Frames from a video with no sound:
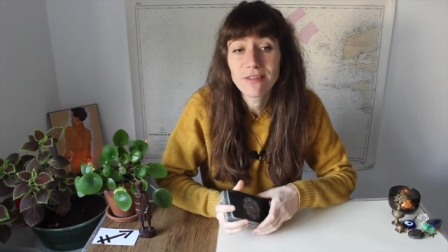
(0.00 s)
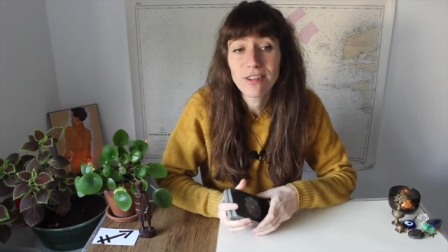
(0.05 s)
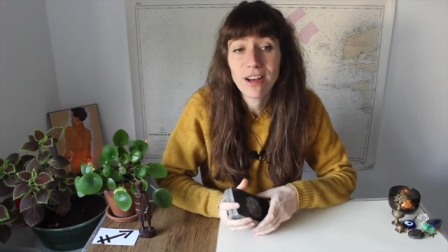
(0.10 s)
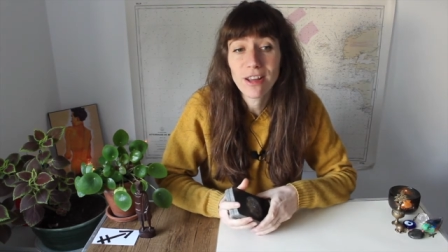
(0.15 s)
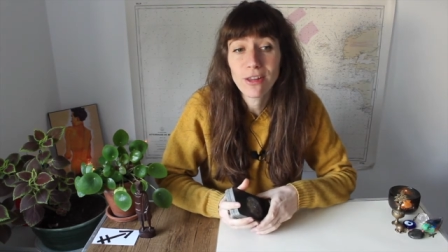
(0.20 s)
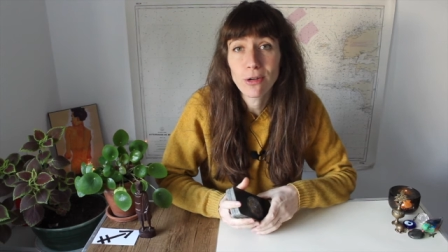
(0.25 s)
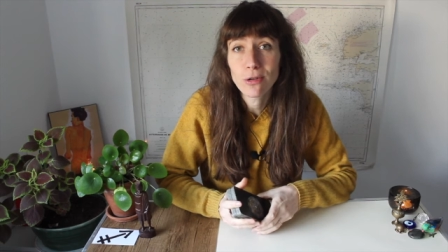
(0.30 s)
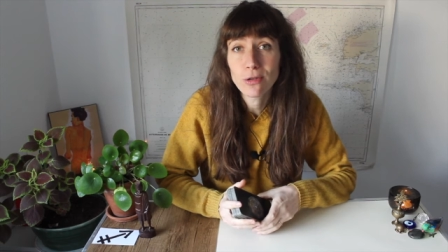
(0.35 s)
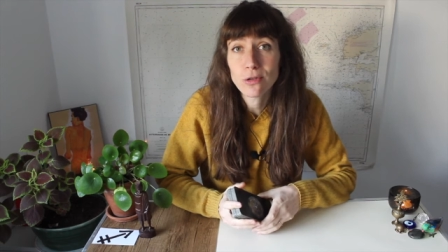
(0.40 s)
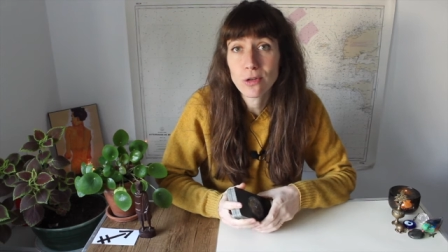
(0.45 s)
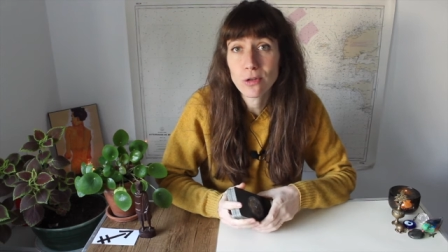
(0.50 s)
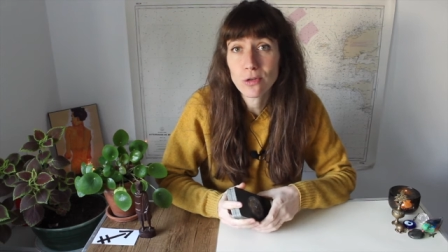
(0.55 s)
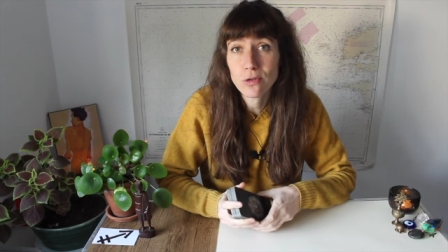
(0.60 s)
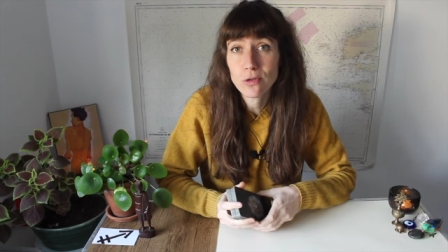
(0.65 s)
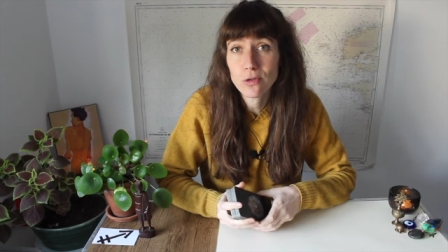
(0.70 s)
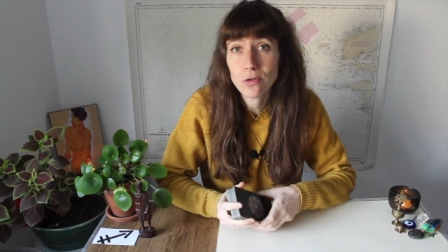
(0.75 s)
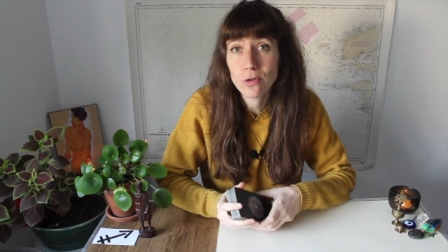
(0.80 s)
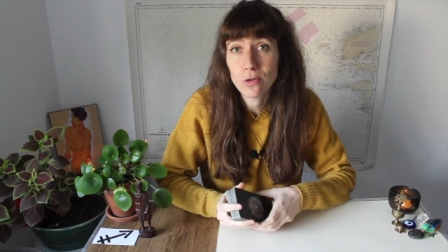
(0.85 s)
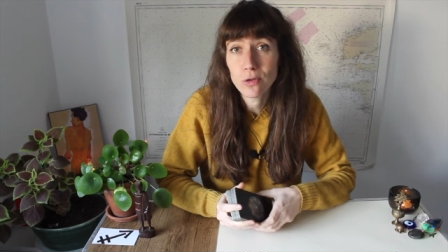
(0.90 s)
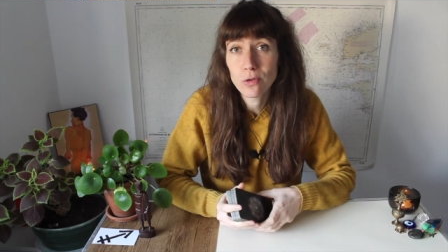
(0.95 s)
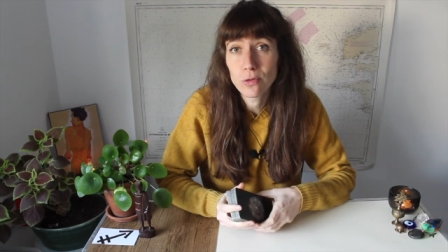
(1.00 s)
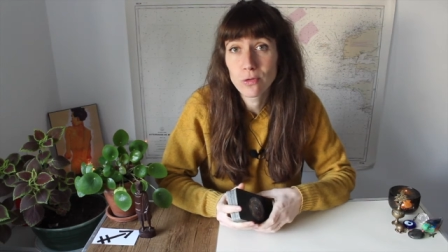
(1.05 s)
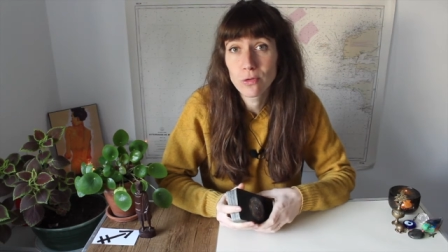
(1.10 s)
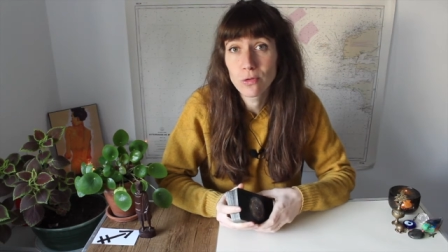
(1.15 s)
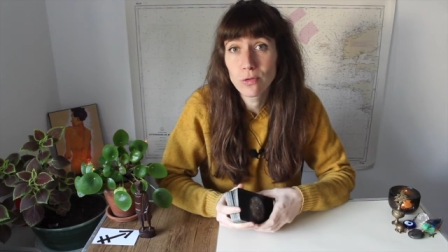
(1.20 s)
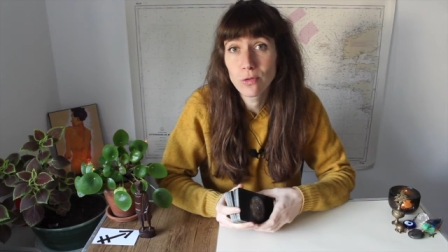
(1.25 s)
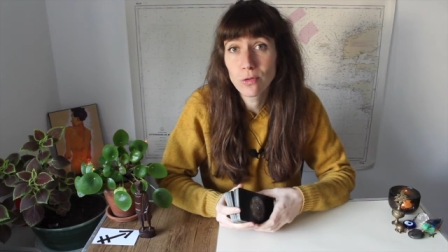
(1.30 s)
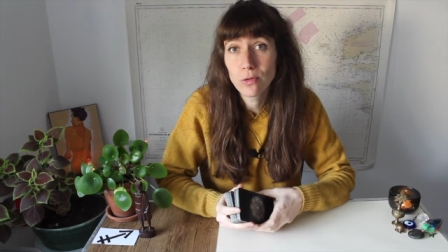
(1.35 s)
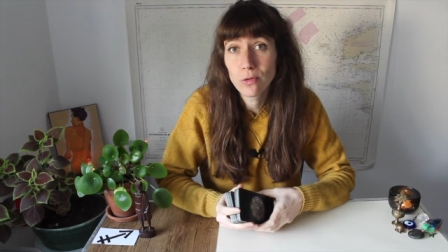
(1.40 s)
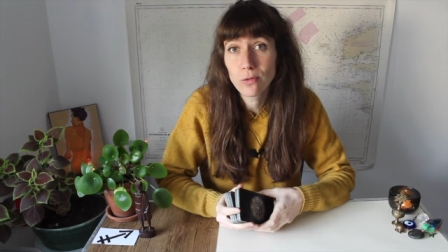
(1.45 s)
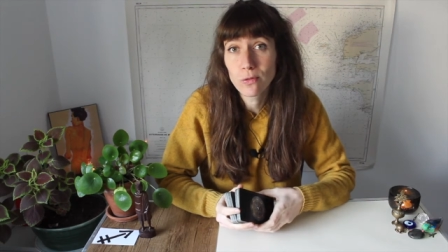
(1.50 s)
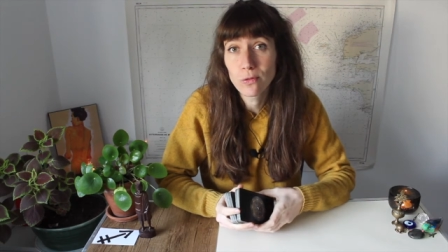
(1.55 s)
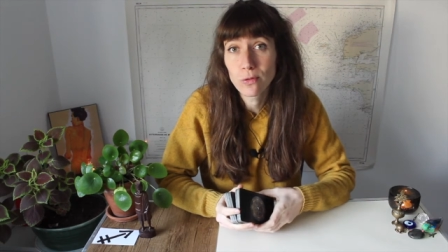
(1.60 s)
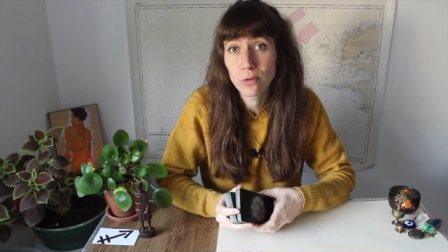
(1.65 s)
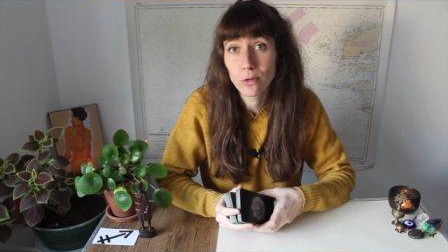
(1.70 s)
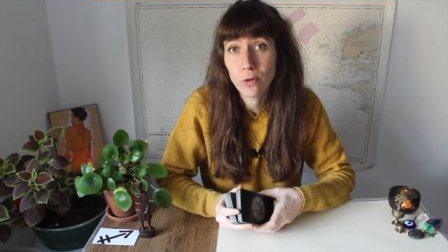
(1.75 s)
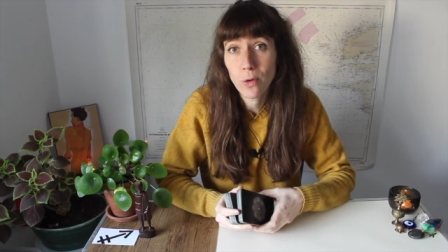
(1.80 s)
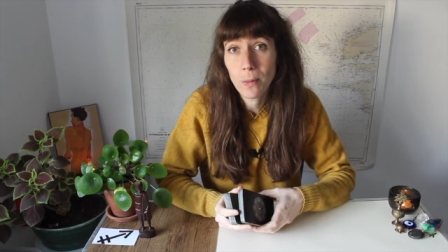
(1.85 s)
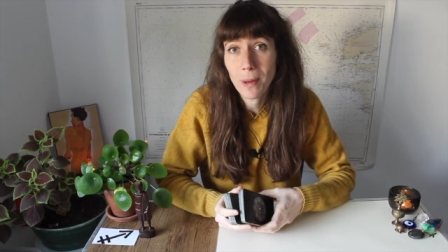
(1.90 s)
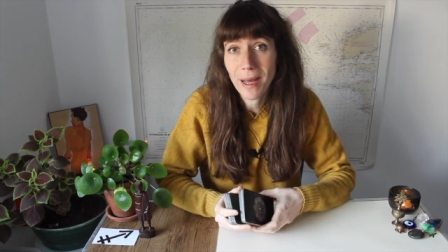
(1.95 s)
va dans le sens de
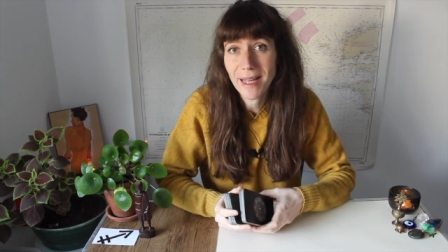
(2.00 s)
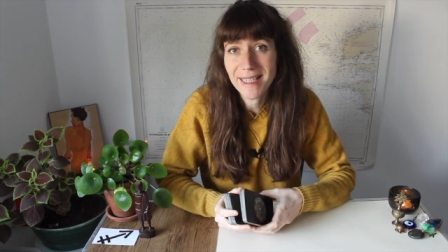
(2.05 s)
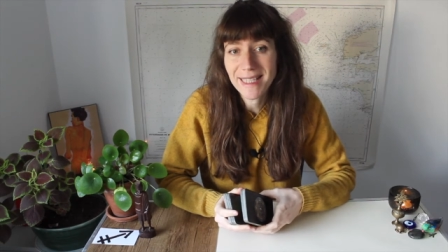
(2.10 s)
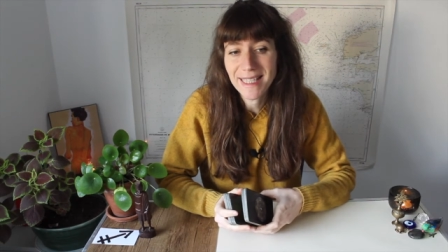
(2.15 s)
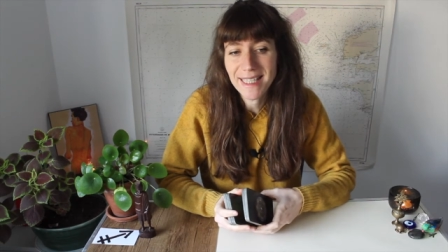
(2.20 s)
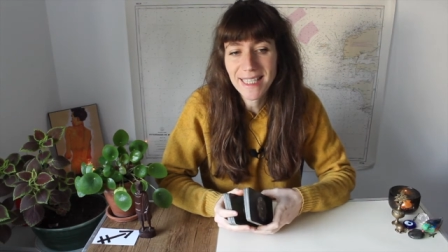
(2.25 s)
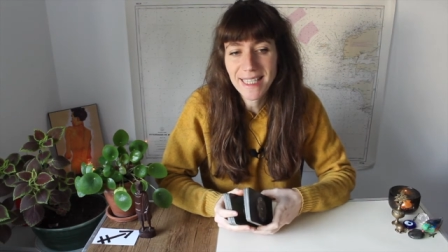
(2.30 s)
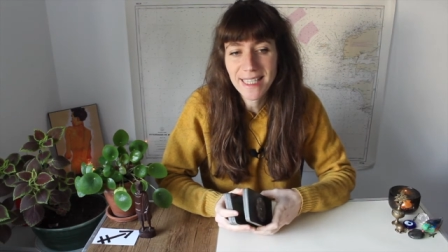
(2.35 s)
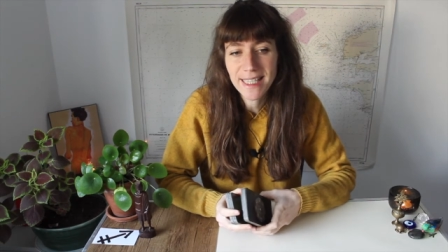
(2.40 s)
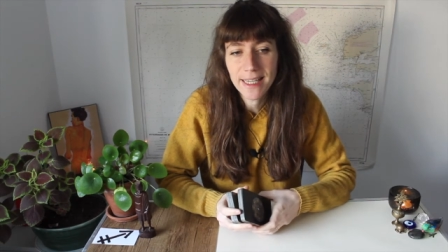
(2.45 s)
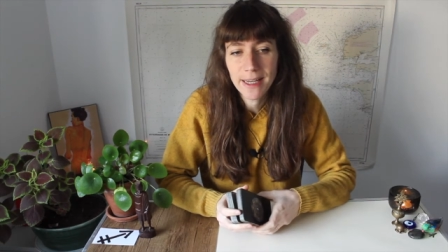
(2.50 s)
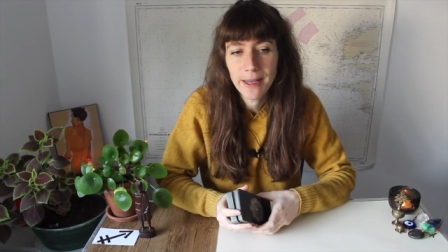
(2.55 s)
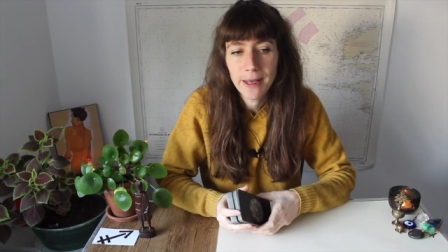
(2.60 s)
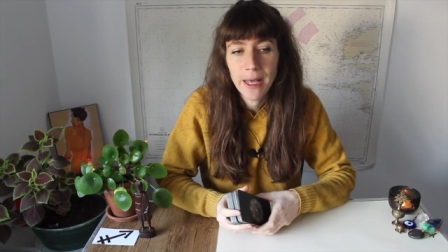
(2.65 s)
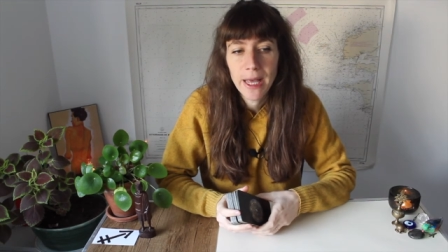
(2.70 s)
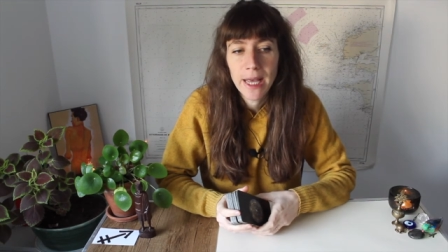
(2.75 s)
votre pratique.